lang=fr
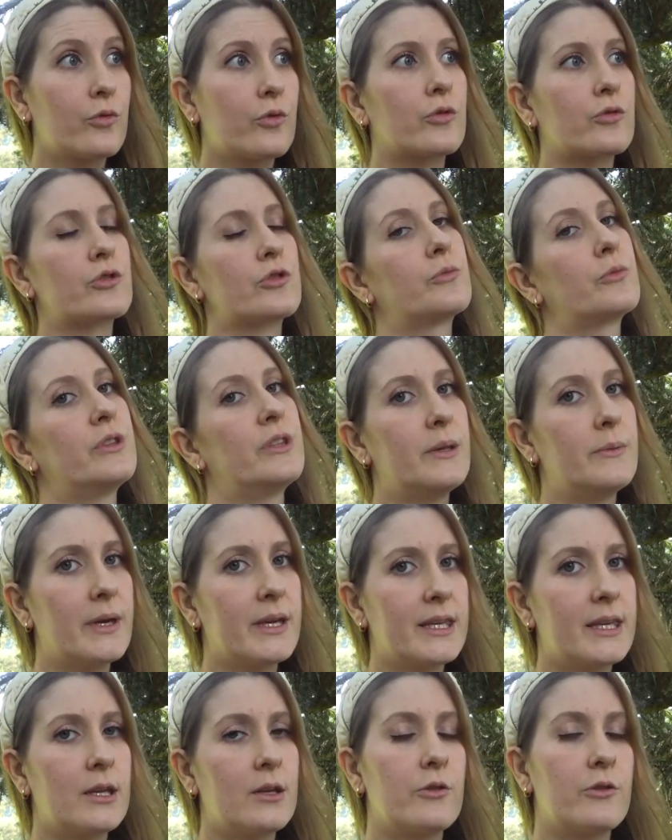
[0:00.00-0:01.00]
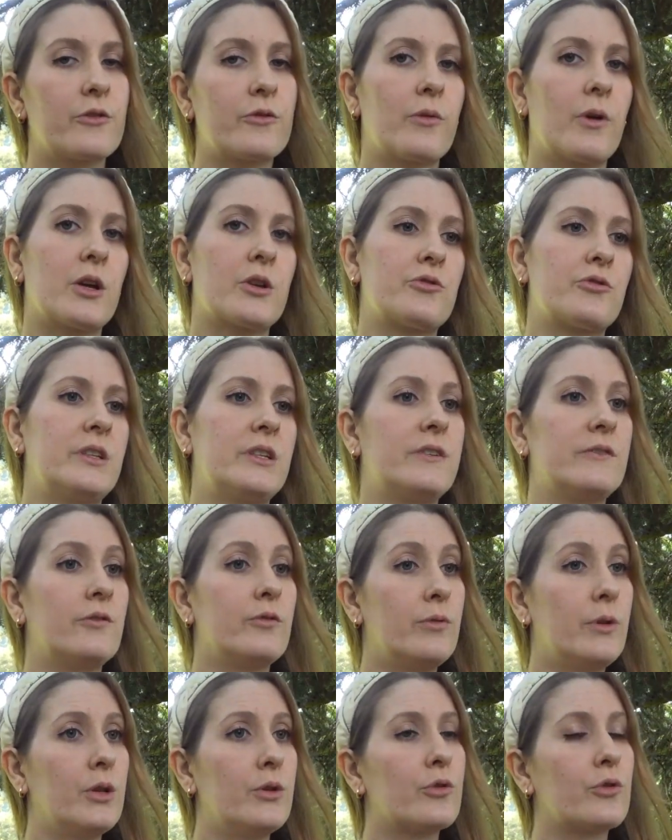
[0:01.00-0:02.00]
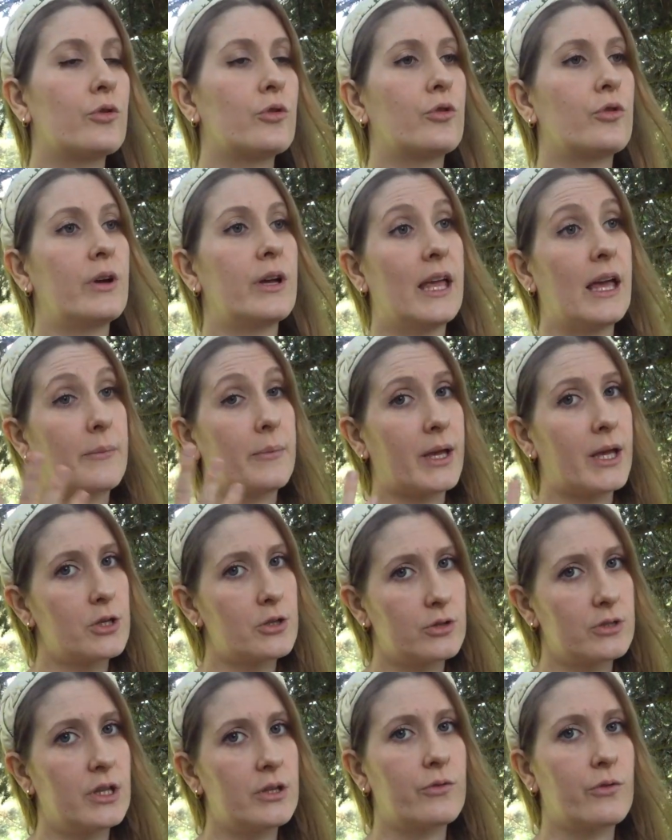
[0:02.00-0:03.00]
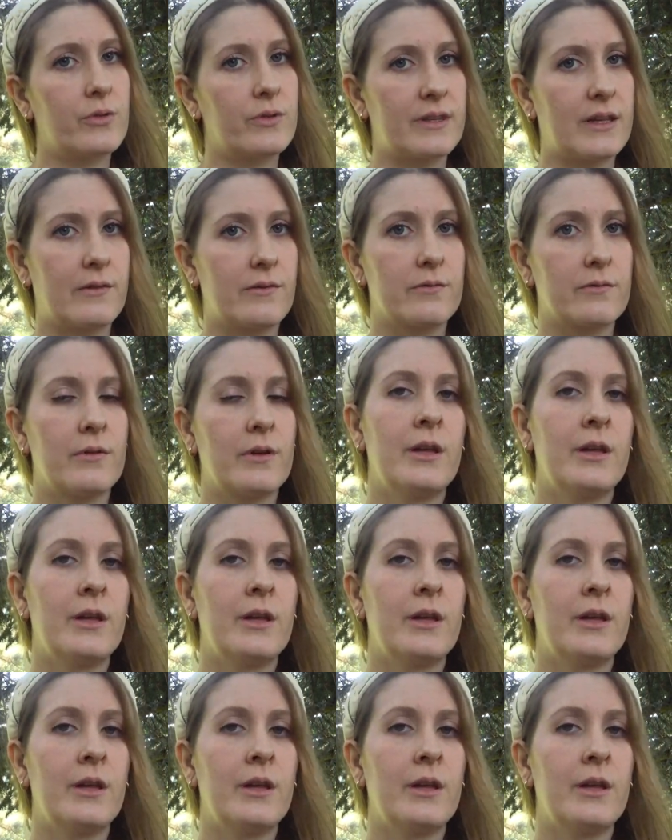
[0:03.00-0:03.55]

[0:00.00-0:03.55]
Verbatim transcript: quand je me démaquille le soir, j'utilise de l'huile de coco et après je nettoie au savon.